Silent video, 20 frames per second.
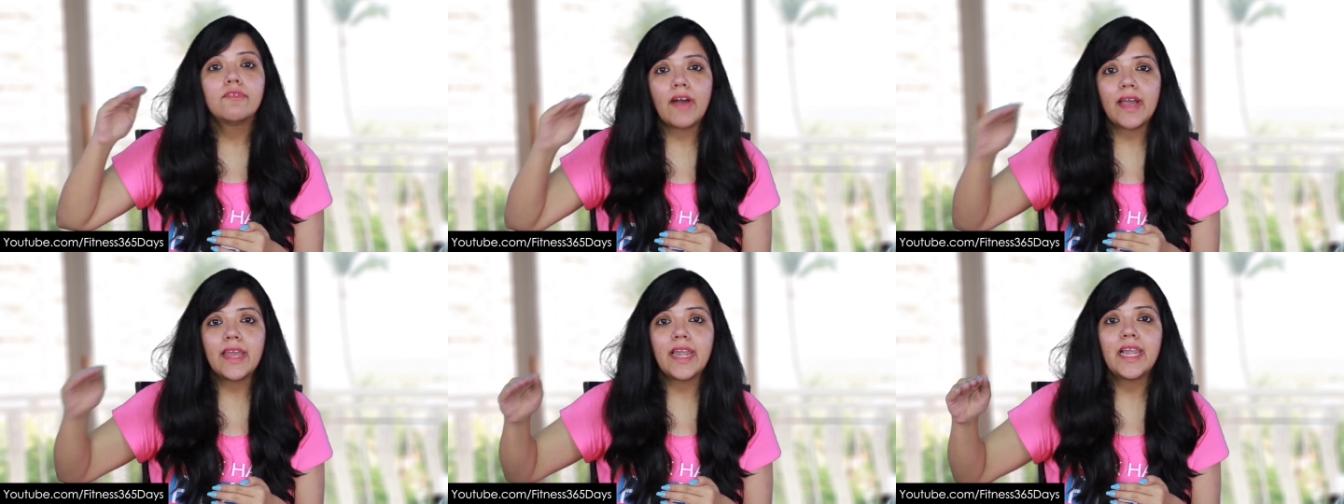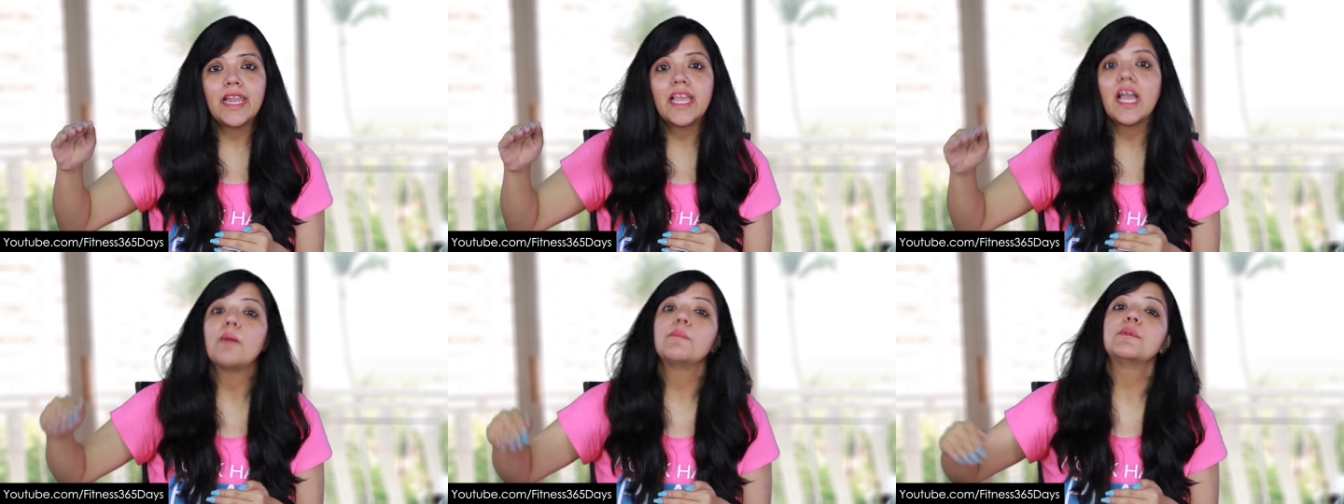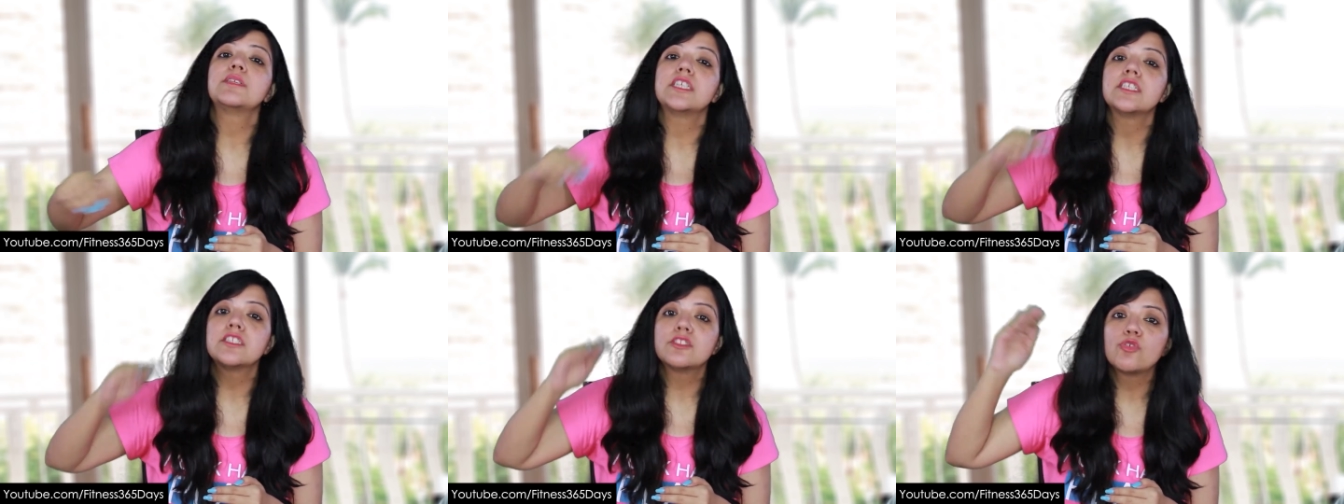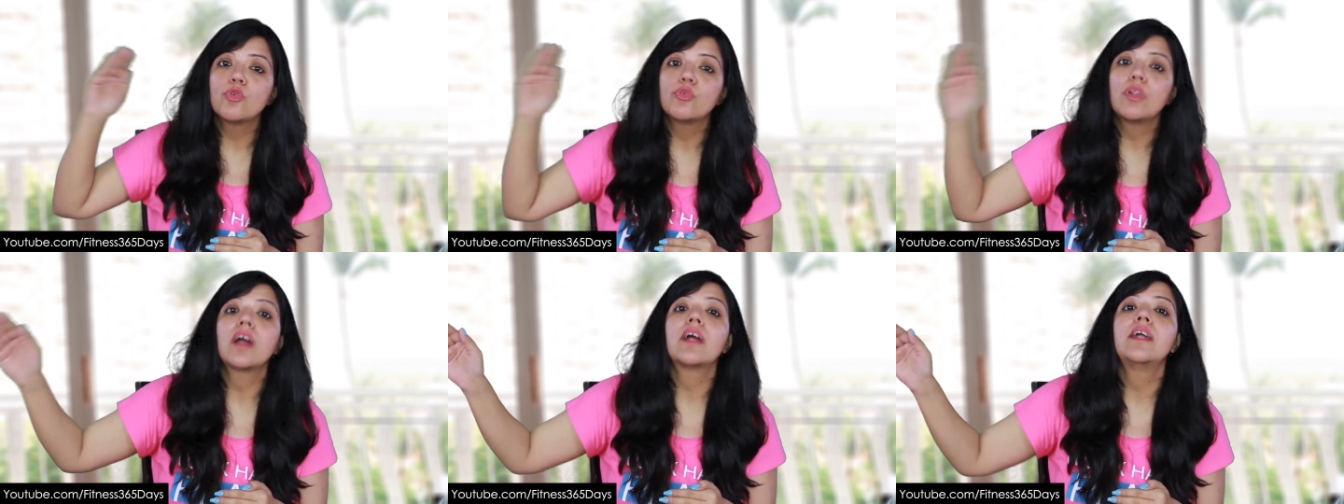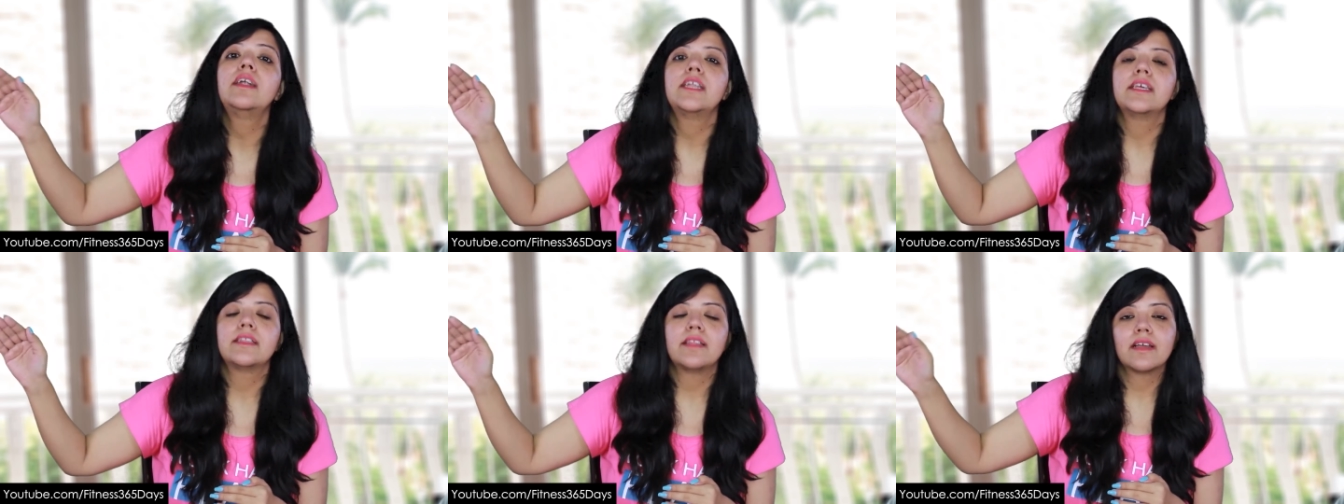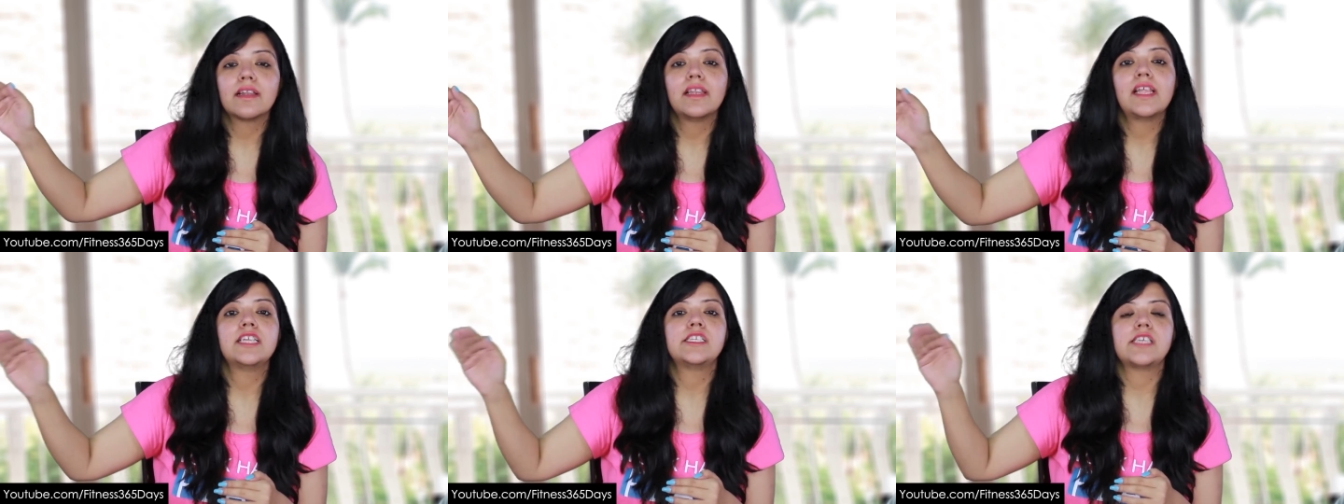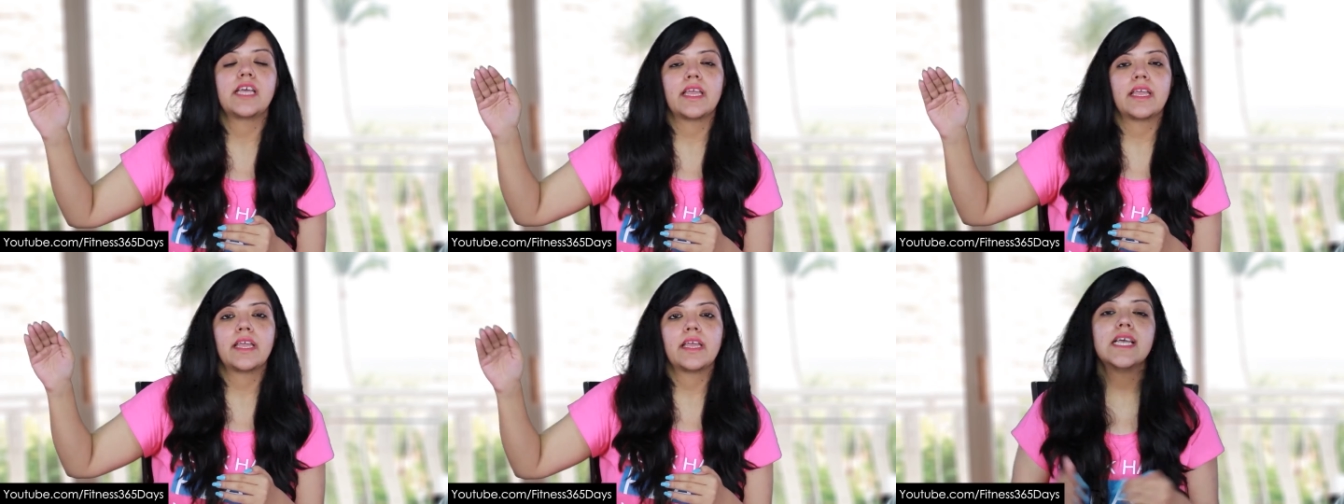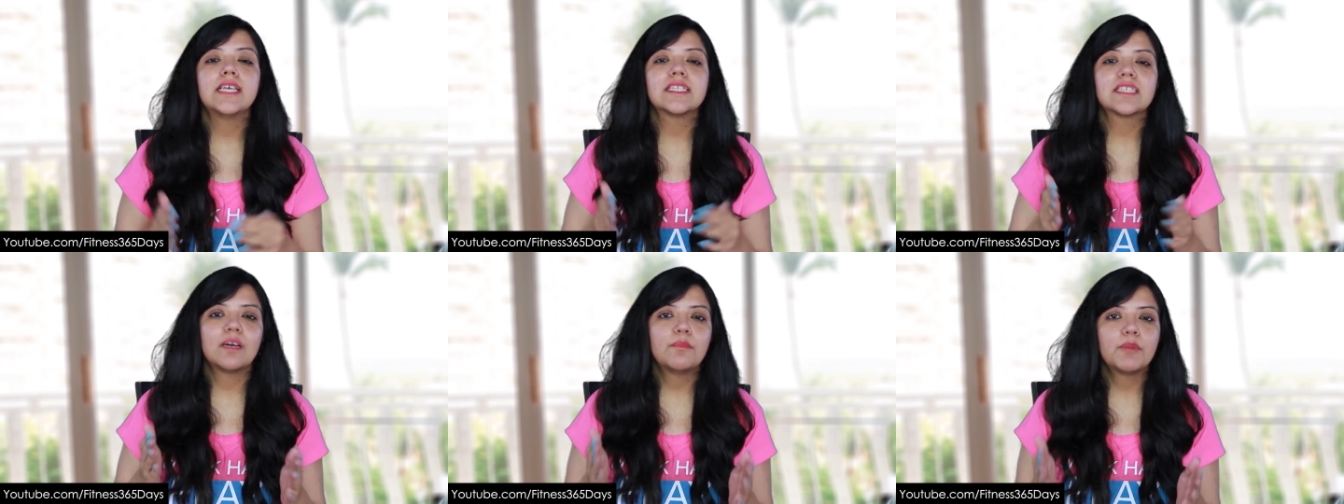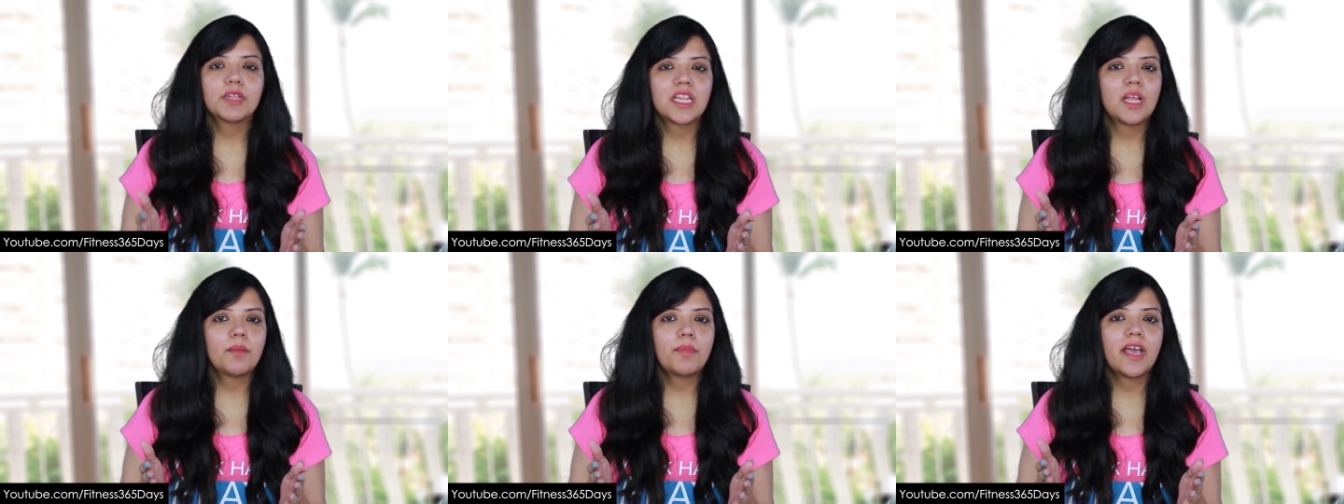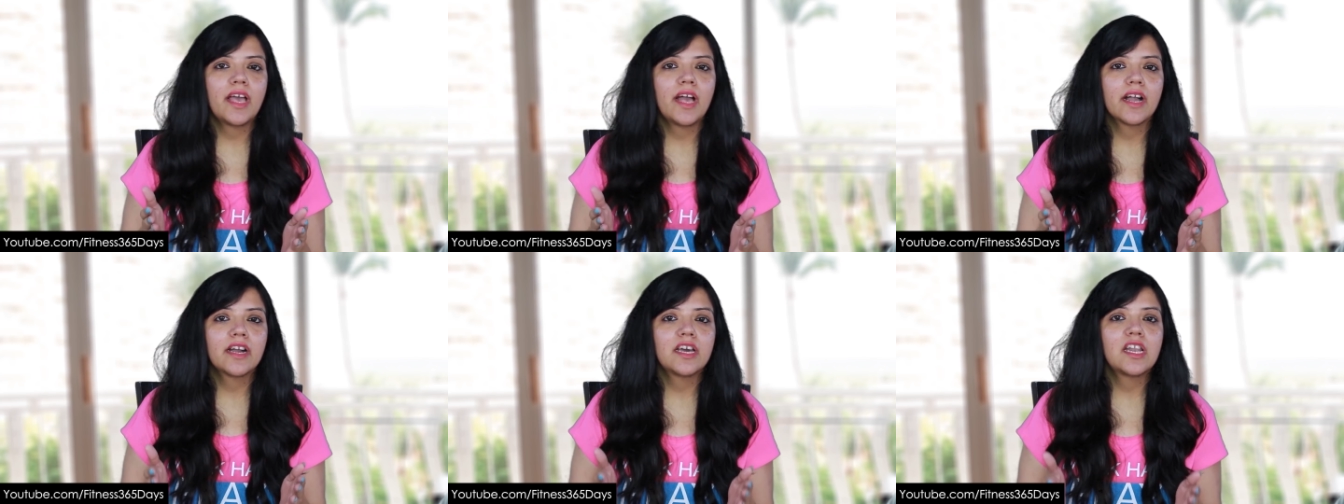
फाइनली आप इसे 16 घंटे तक ले जाएं इसका मतलब है